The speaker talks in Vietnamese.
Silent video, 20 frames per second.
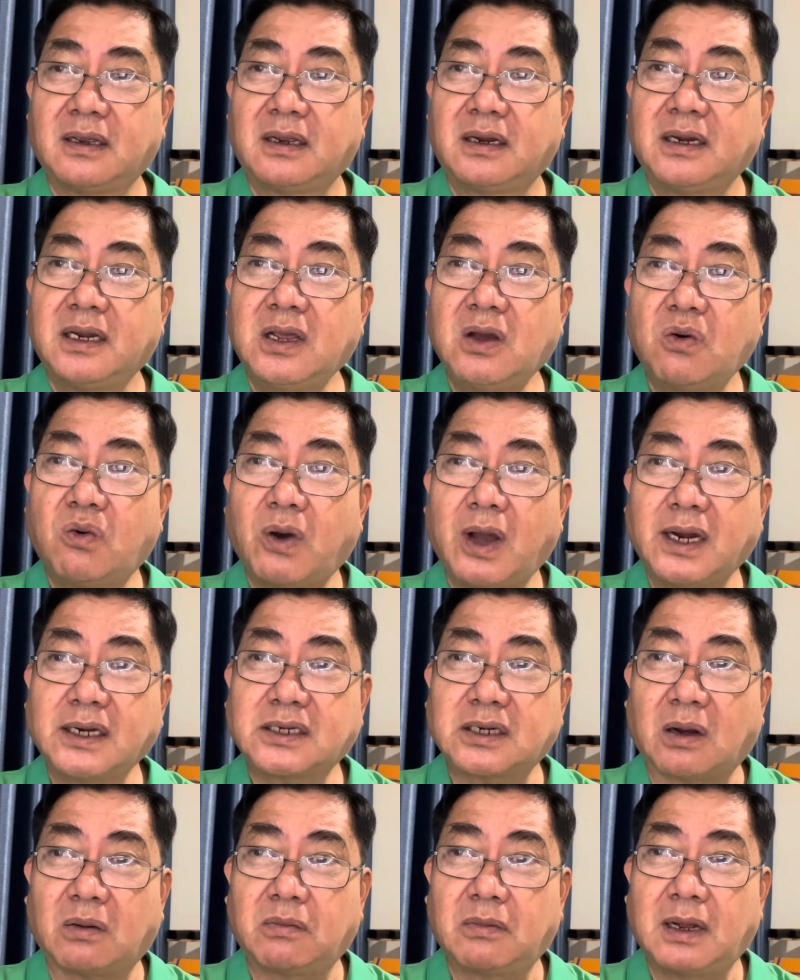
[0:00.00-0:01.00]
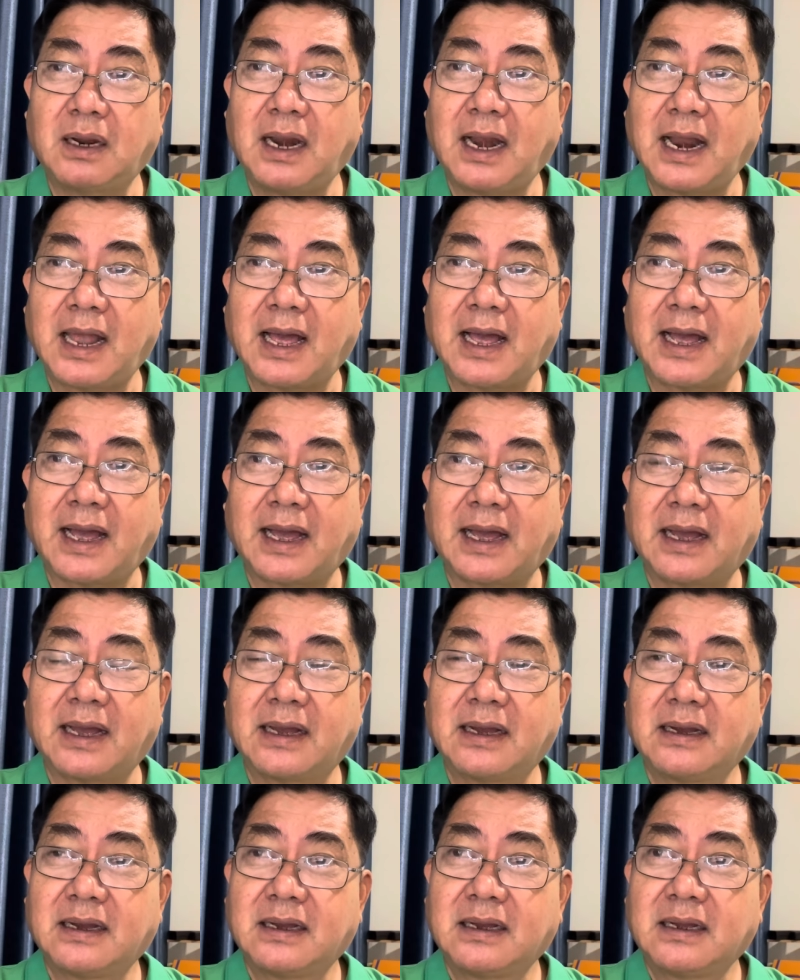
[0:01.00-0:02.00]
Điều quan trọng là
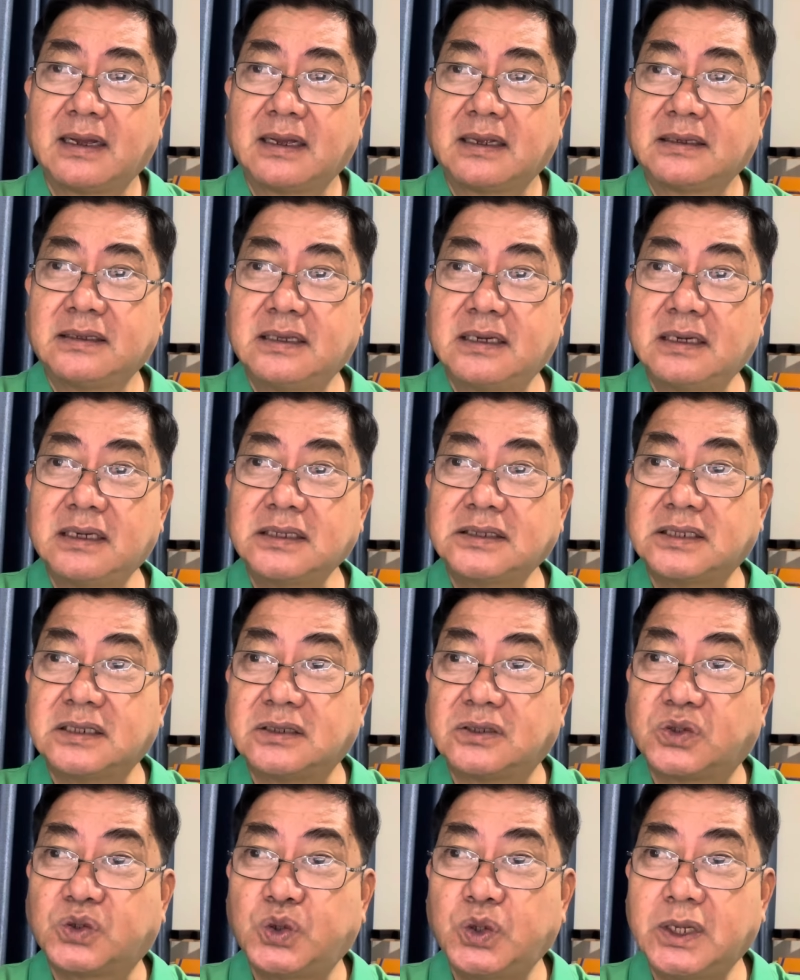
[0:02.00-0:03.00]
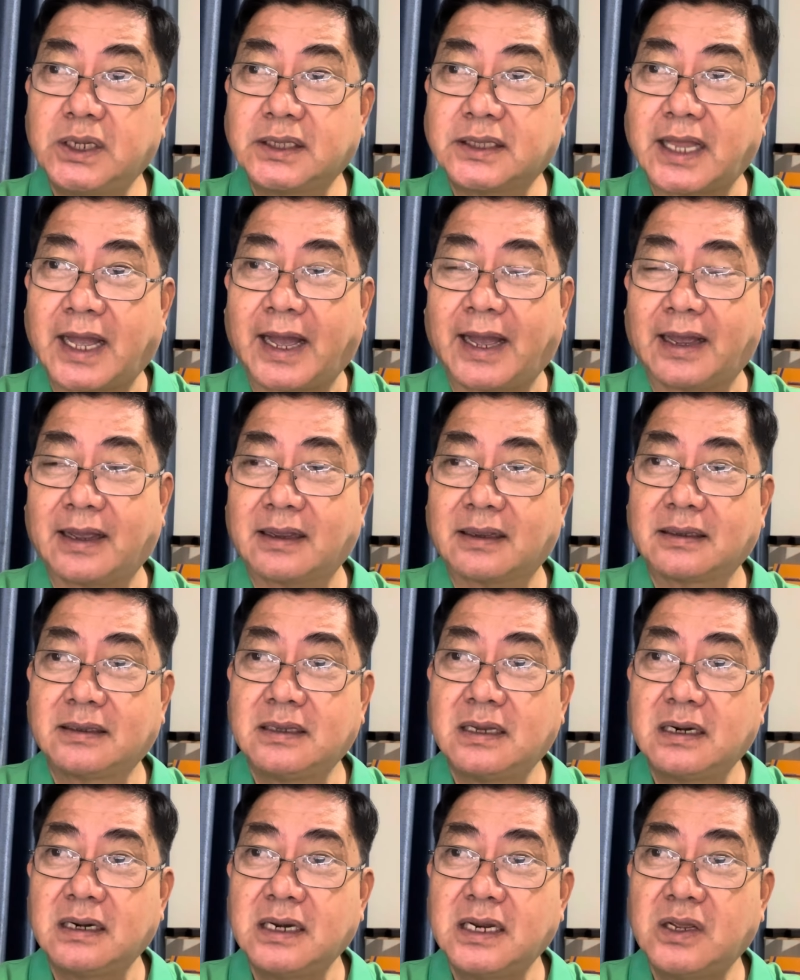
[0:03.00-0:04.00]
những cái sự xuyên tạc
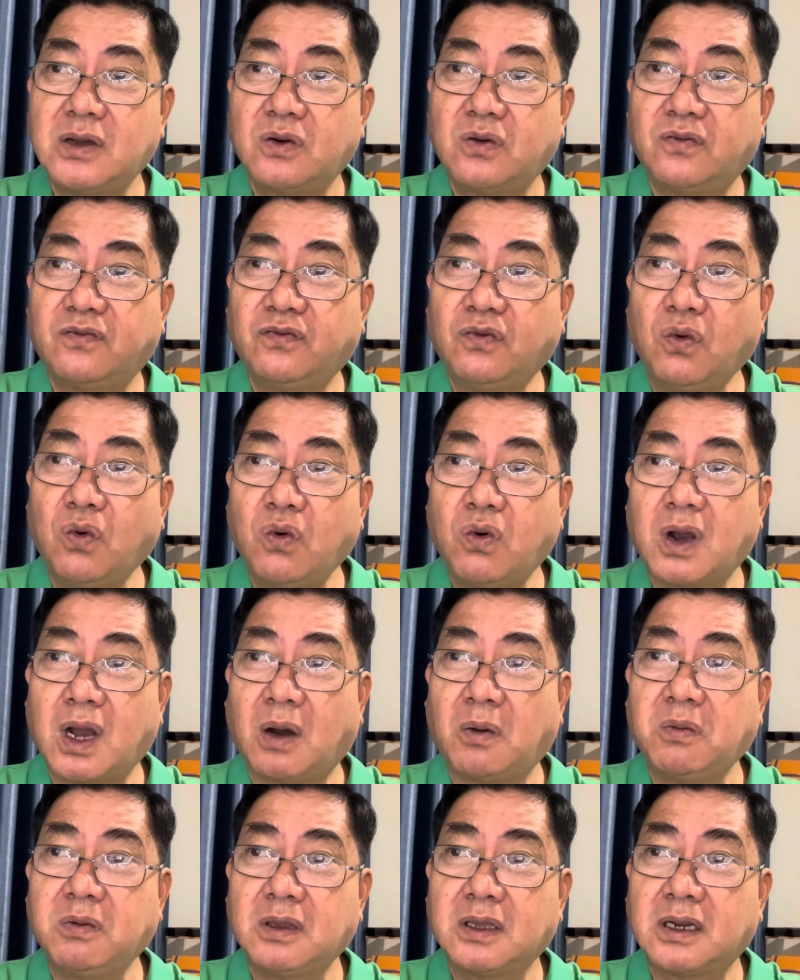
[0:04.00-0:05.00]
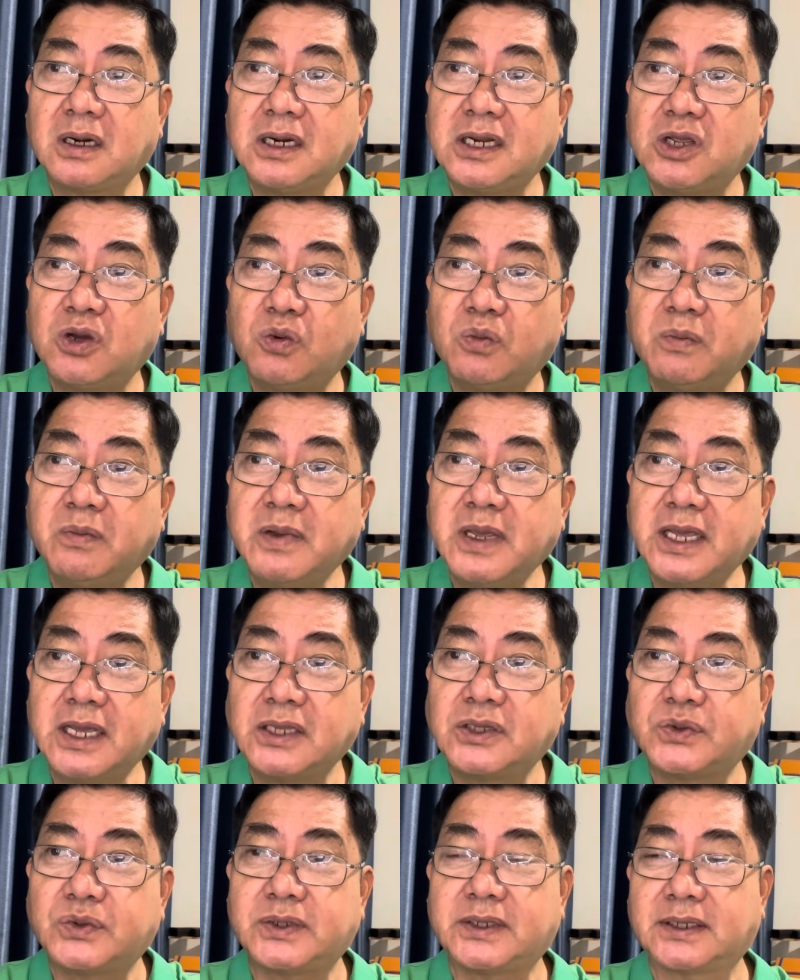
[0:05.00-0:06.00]
những điều vu khống, những điều bịa
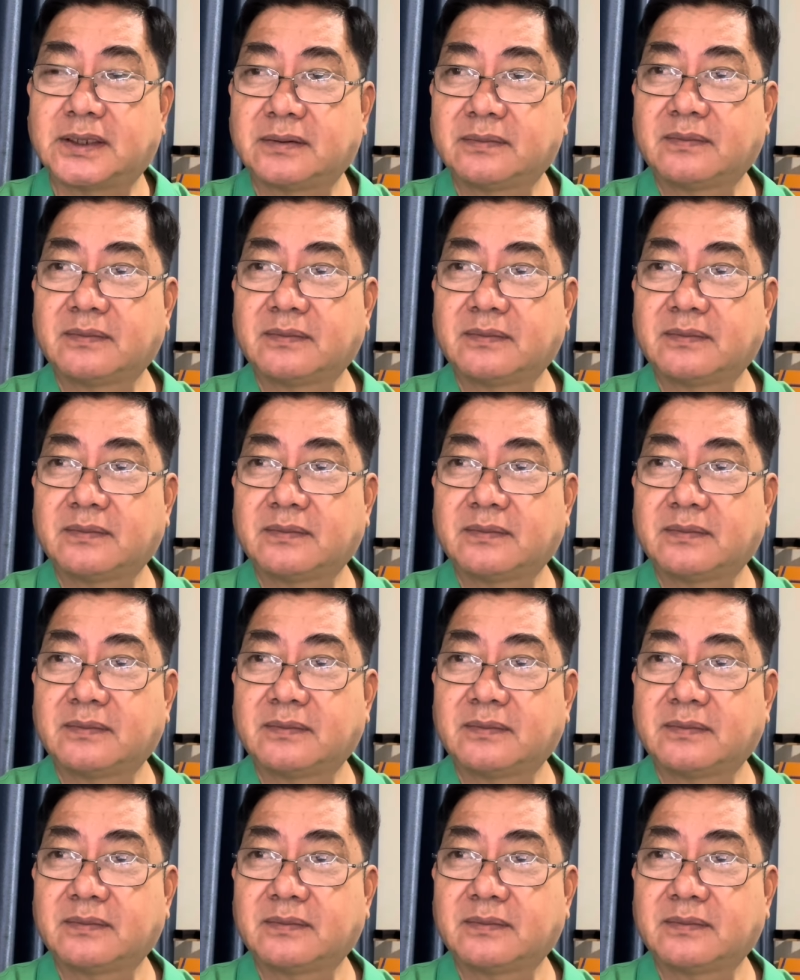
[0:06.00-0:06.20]
chuyện.